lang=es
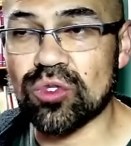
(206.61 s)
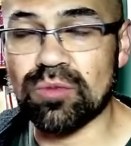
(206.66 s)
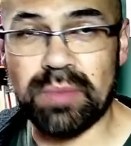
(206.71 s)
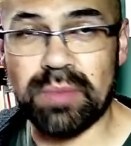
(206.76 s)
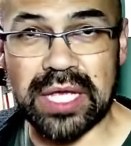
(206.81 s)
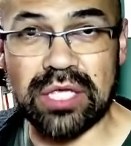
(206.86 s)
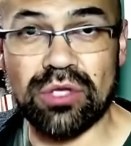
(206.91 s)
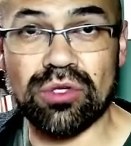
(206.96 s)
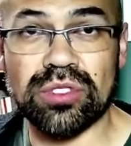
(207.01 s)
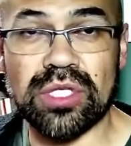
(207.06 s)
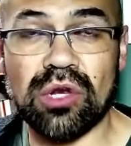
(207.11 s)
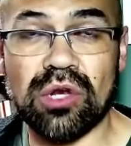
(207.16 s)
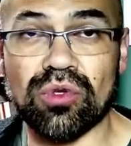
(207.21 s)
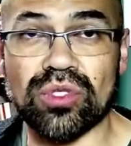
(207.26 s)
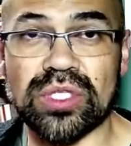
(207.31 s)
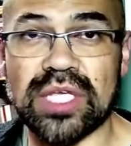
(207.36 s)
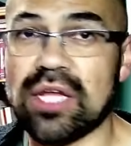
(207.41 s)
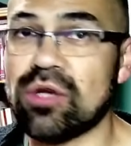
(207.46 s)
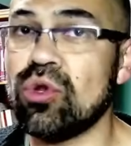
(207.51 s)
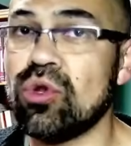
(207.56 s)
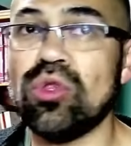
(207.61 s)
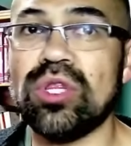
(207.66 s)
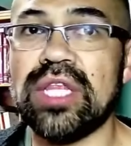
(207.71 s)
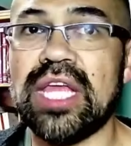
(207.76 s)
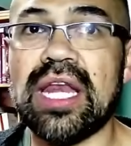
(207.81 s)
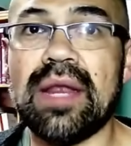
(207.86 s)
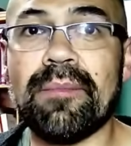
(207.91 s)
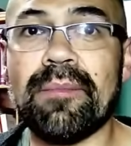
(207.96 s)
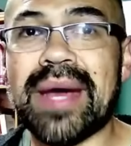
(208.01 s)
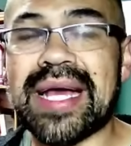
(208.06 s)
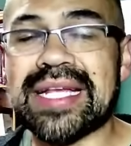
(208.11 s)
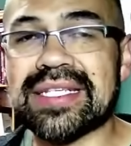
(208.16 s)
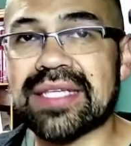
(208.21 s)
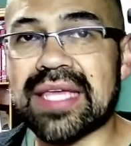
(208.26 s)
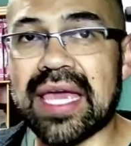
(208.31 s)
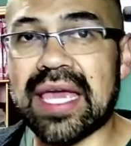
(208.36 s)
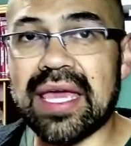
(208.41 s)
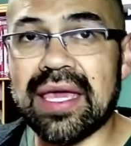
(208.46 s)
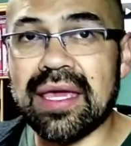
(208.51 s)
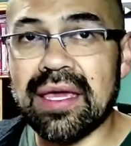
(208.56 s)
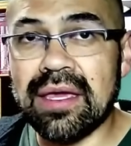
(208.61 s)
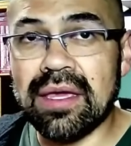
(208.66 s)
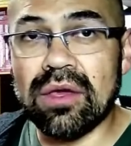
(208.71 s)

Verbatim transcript: paños de losa no tiene más que